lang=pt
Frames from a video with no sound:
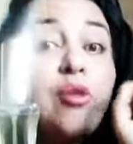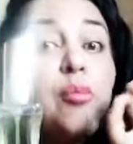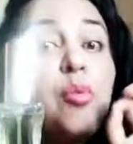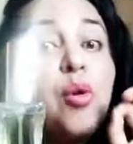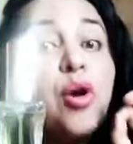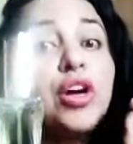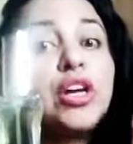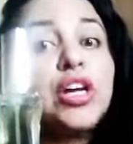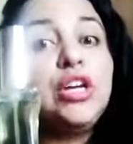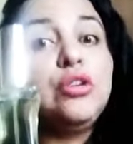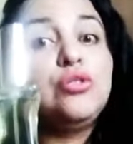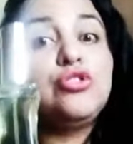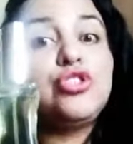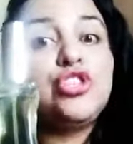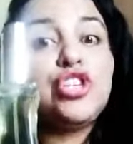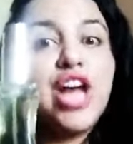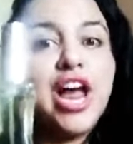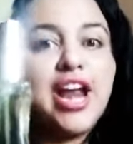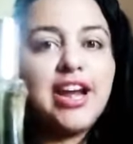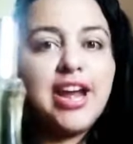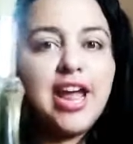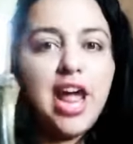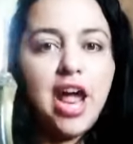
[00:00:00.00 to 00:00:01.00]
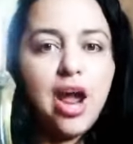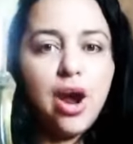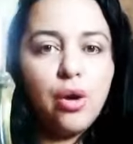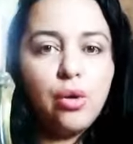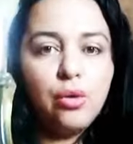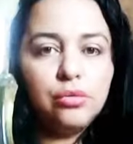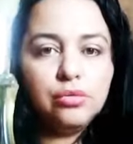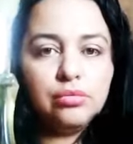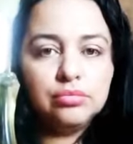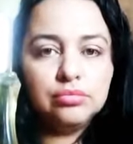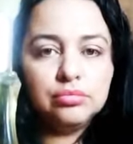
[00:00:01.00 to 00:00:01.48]
um pouquinho no
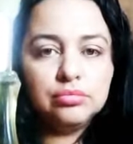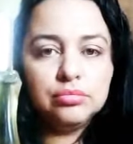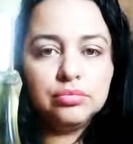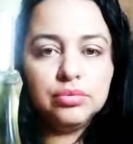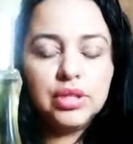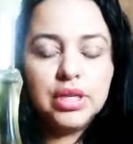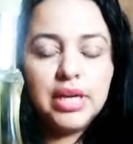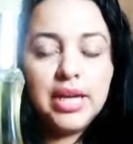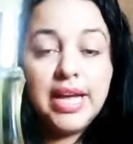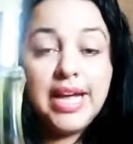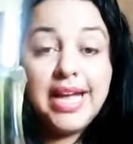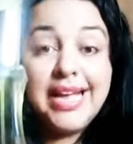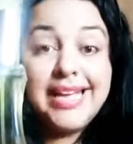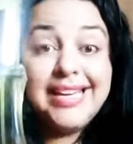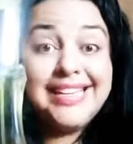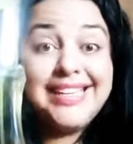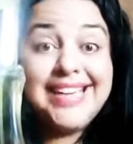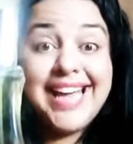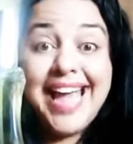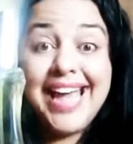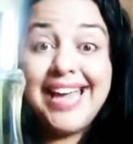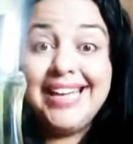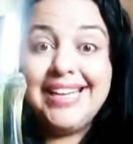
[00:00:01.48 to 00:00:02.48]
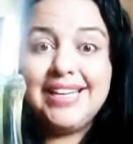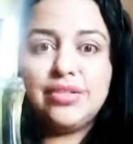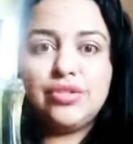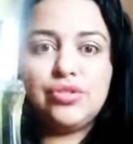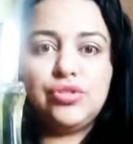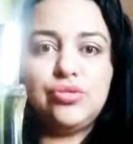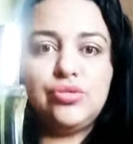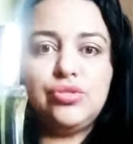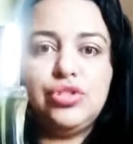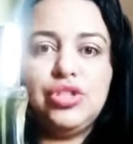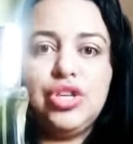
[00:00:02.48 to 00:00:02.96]
Chanel. E é
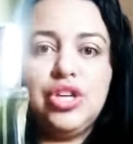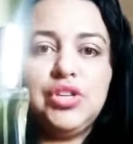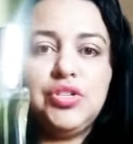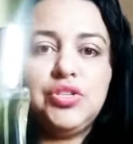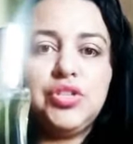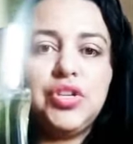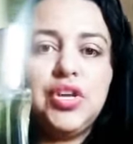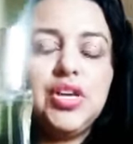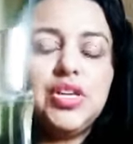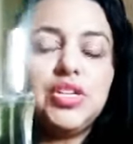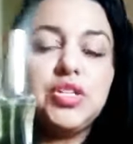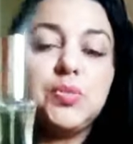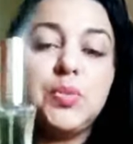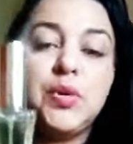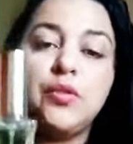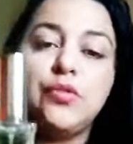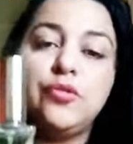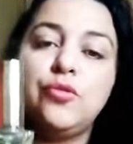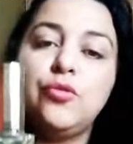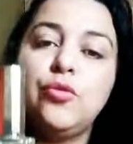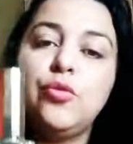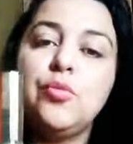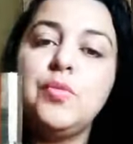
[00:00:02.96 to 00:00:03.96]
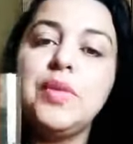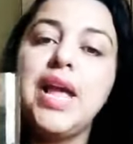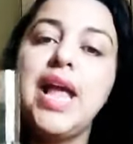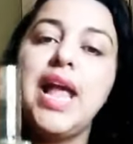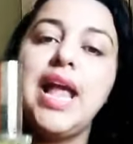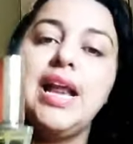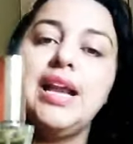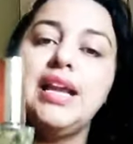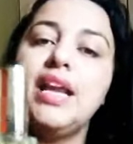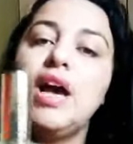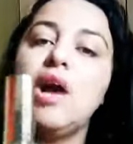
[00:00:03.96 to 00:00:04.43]
isso, gente. Esse perfume,
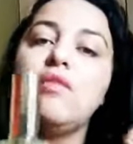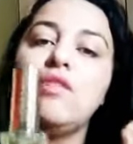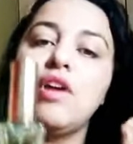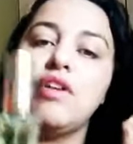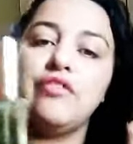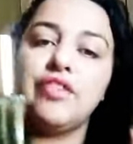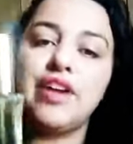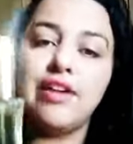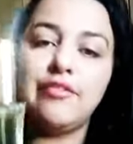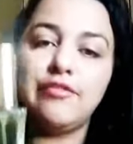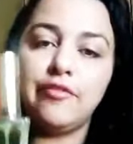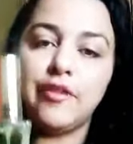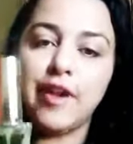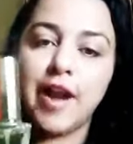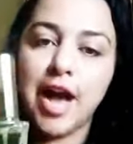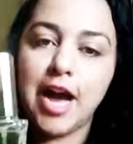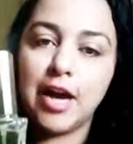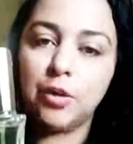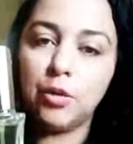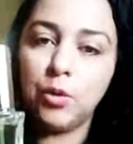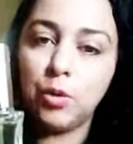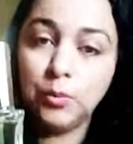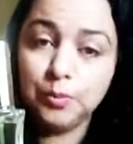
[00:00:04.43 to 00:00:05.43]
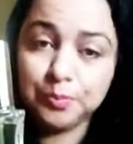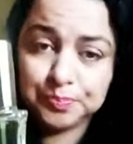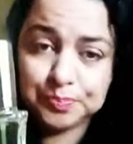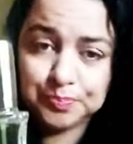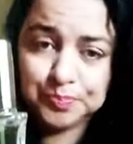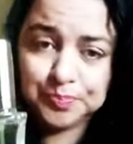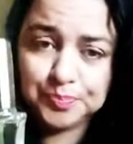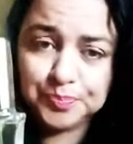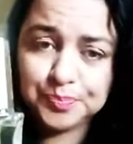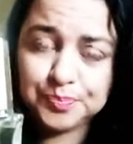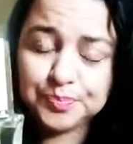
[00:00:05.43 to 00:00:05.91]
ele não vai ficar fraco.
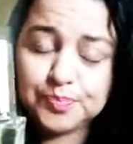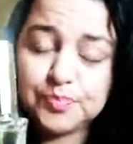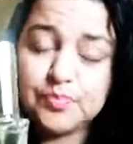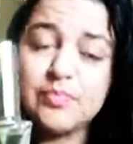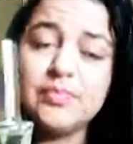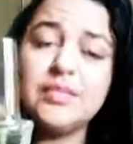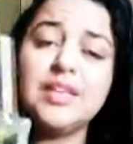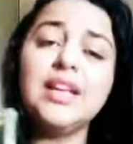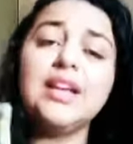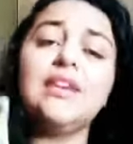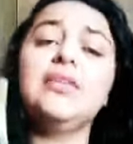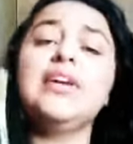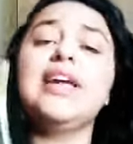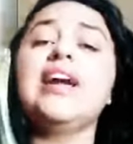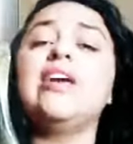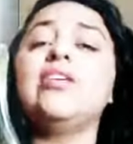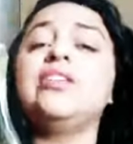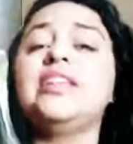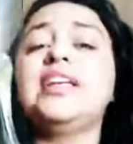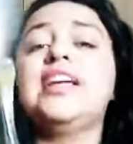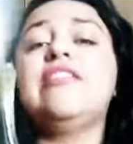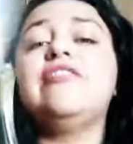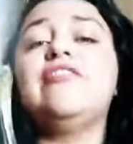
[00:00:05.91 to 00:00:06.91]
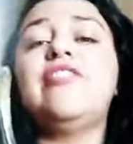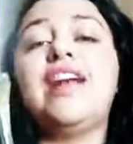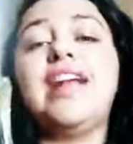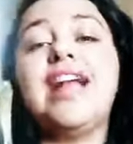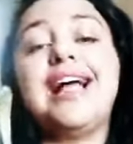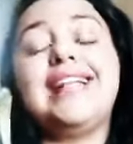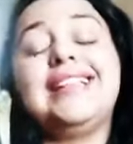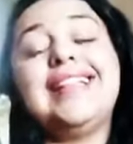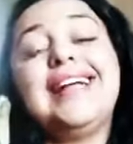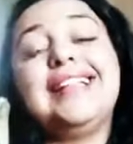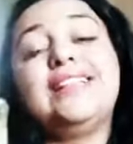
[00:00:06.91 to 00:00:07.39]
O que, que eu tenho a
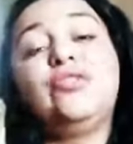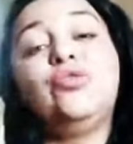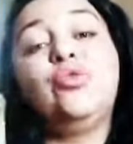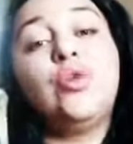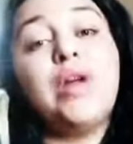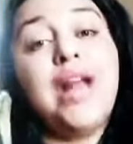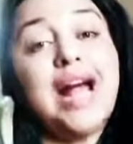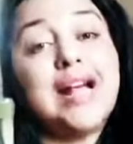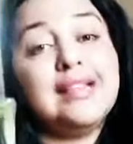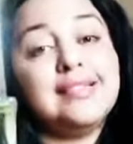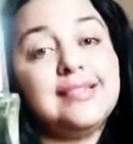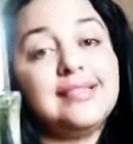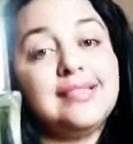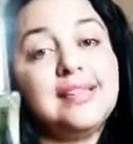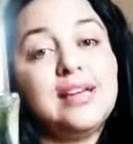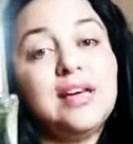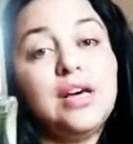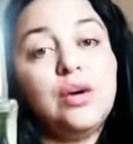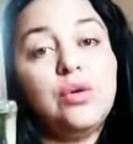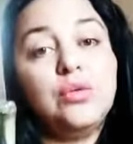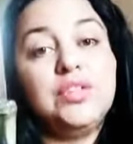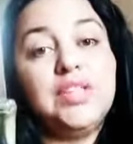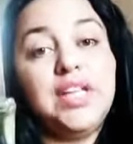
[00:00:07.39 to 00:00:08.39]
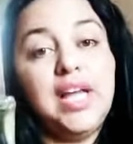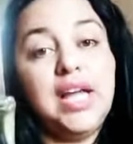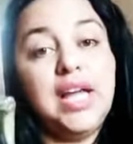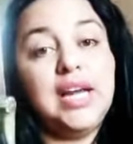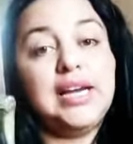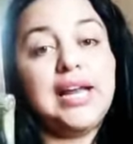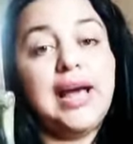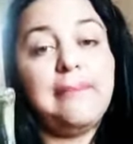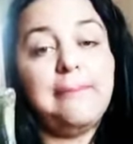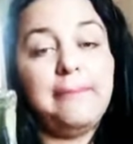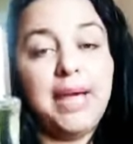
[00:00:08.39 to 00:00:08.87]
falar da duração dele
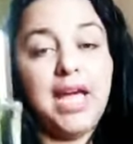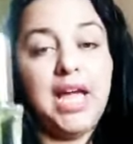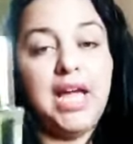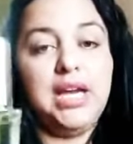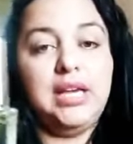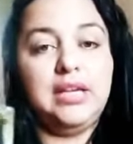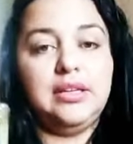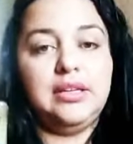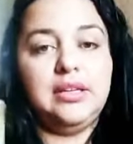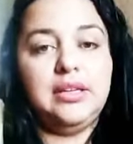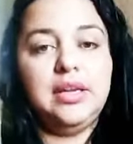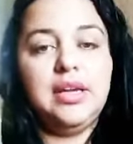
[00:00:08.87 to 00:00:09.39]
na pele?